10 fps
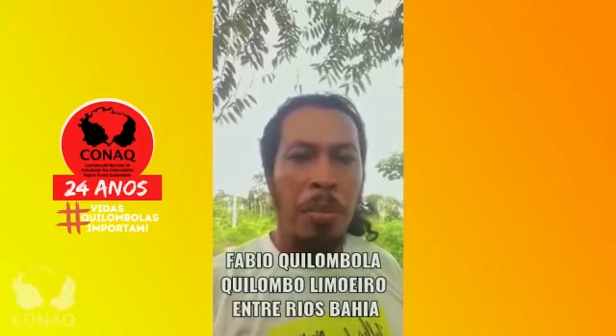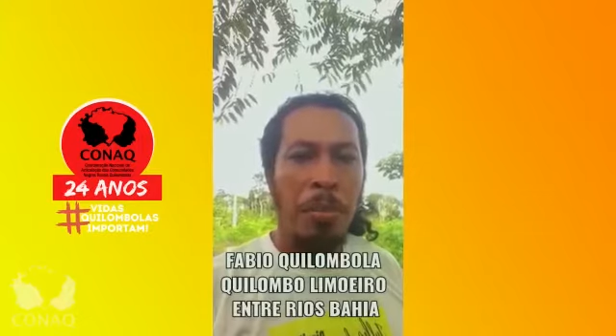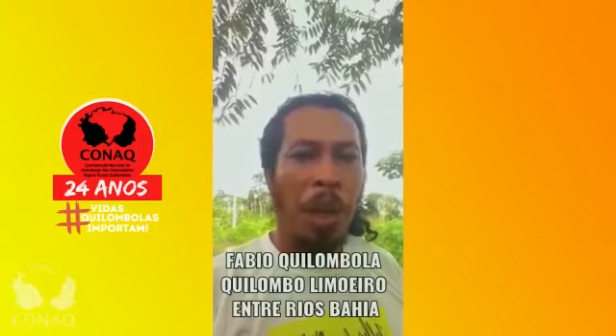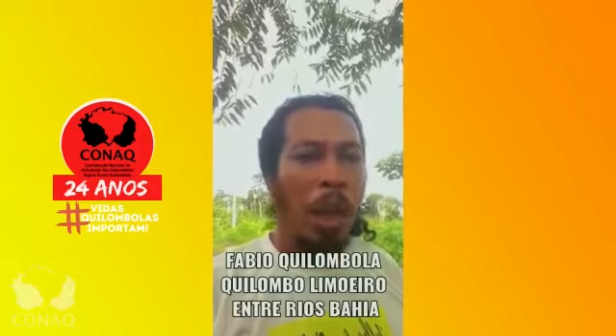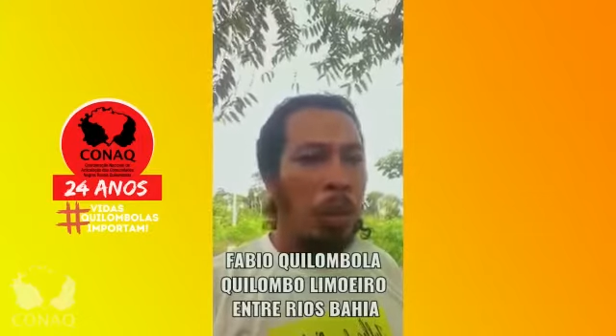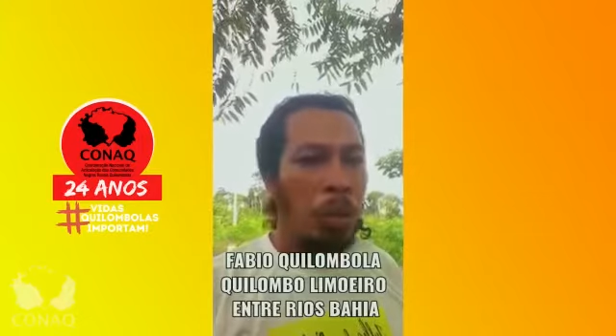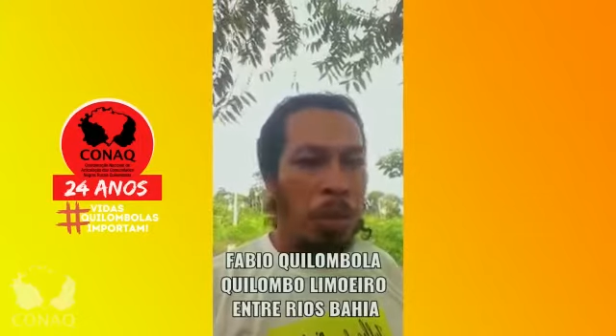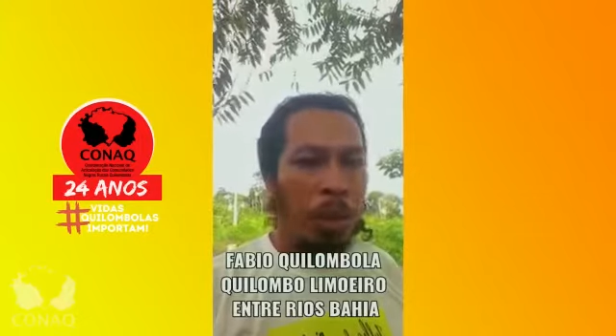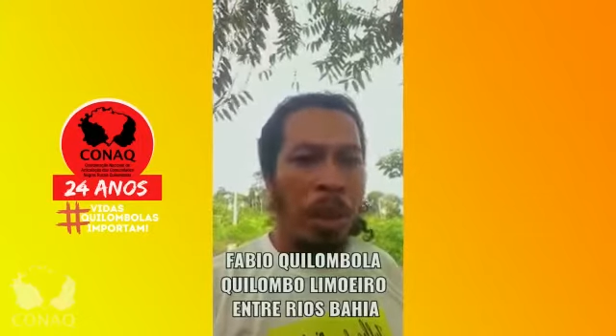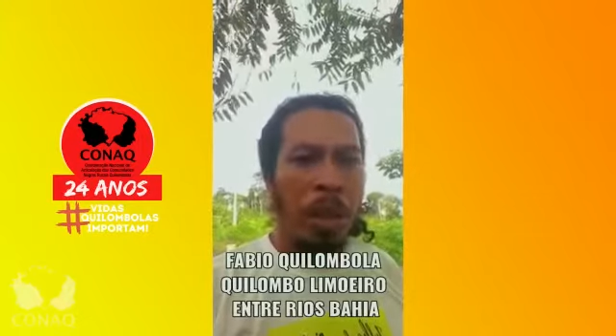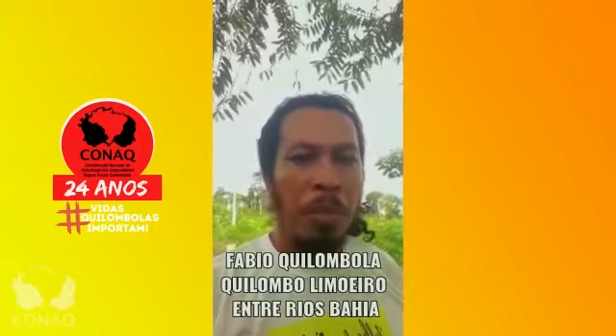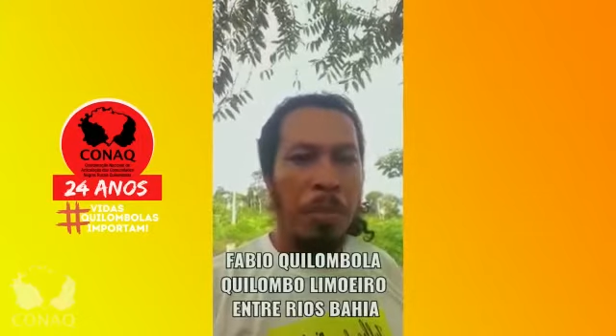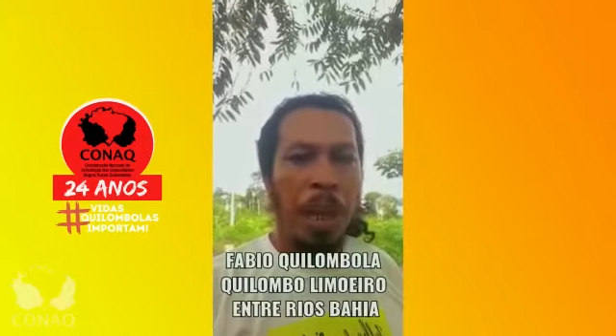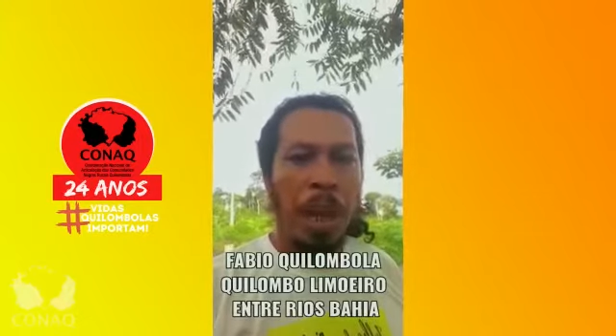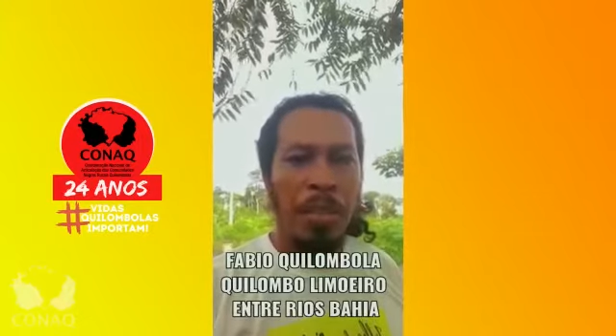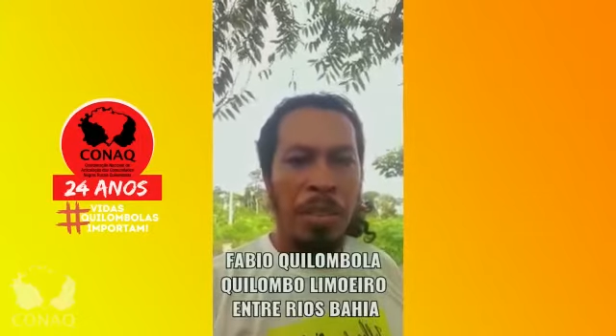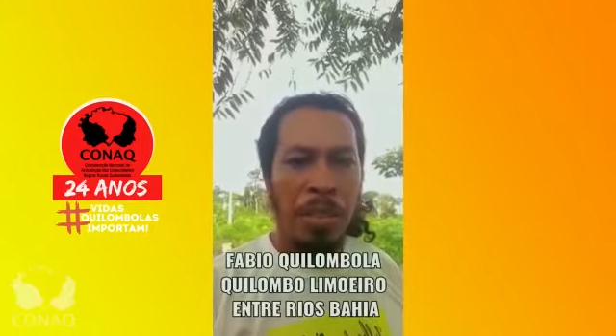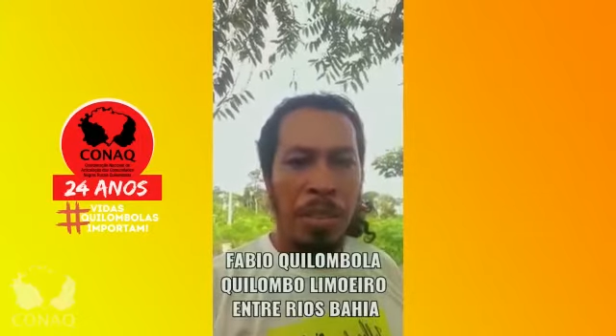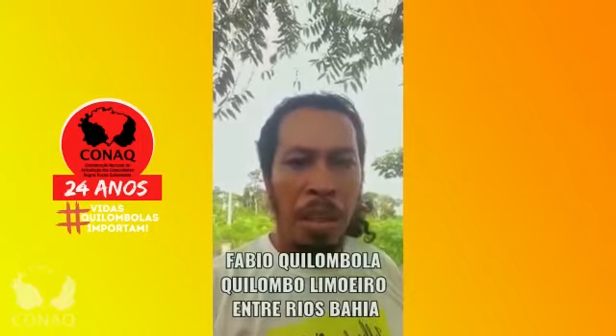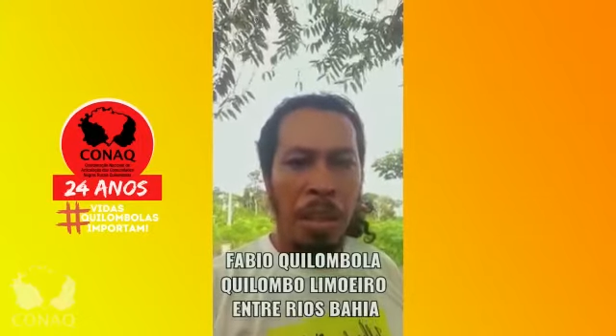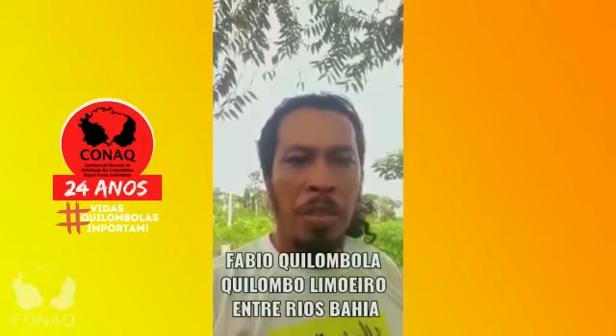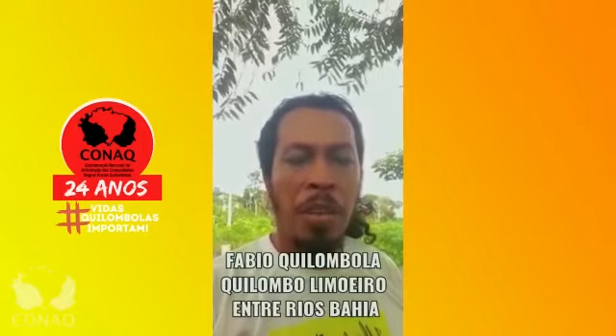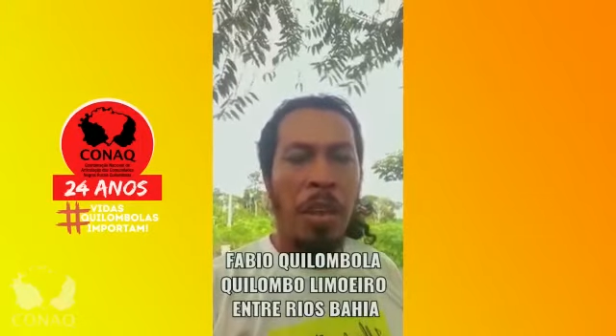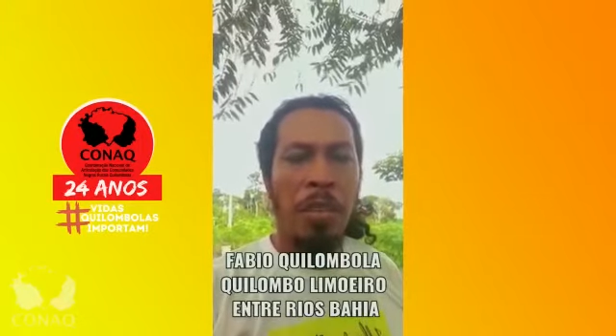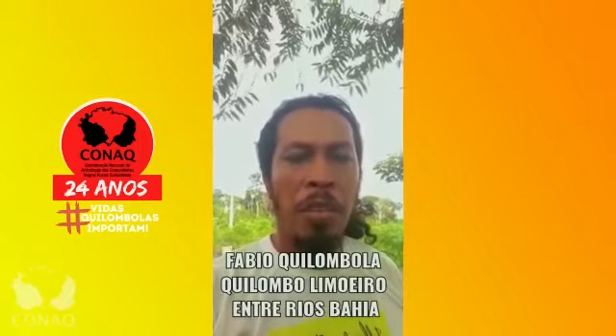pela luta, pela resistência,